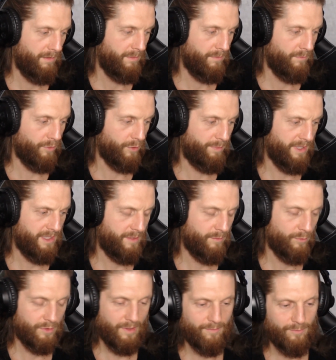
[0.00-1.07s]
Вот, поэтому
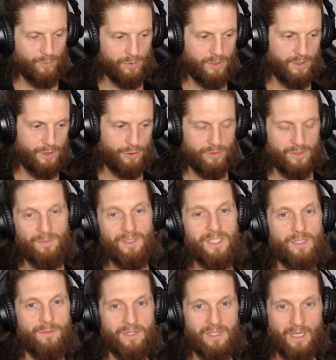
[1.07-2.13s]
там нужно еще
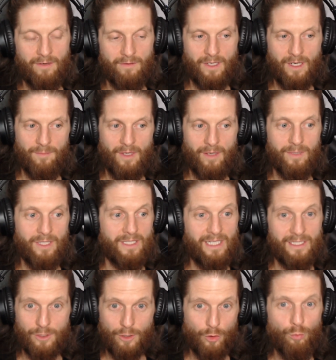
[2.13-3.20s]
смежными навыками
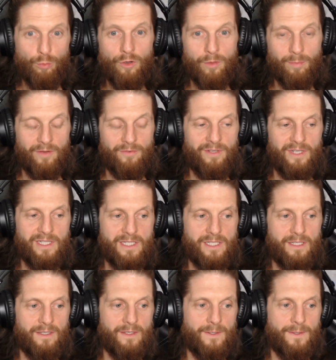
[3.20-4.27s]
обладать к любой
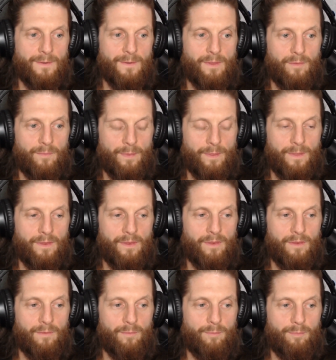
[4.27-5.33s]
профессии.
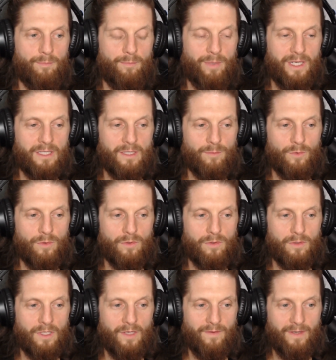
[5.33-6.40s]
Поэтому
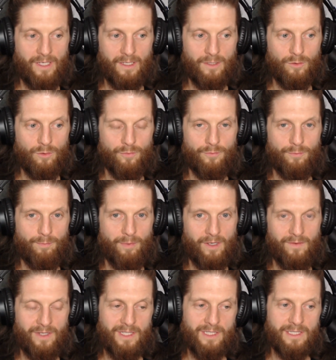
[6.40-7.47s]
давай, я готов
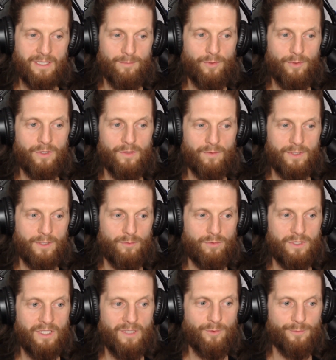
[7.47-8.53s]
поговорить с тобой на вот эту
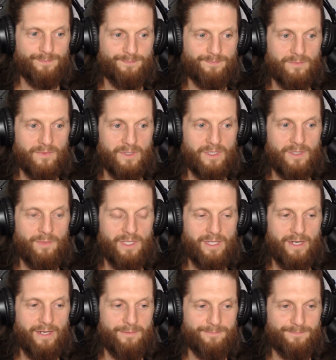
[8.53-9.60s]
тему,
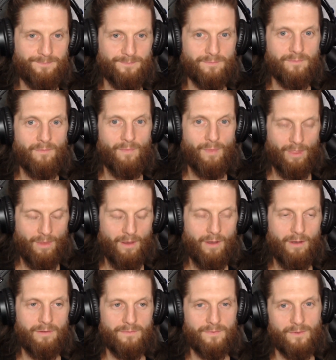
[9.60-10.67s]
Дмитрий.
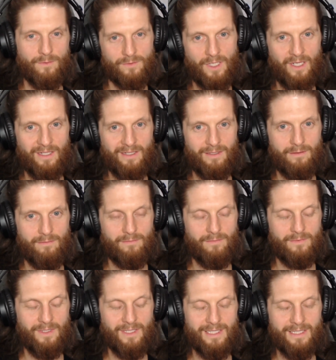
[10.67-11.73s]
У тебя
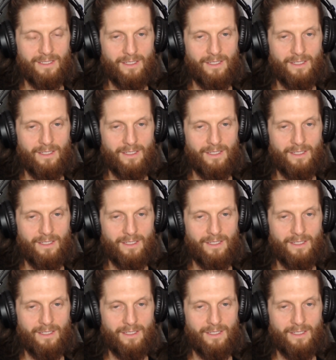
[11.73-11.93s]
классное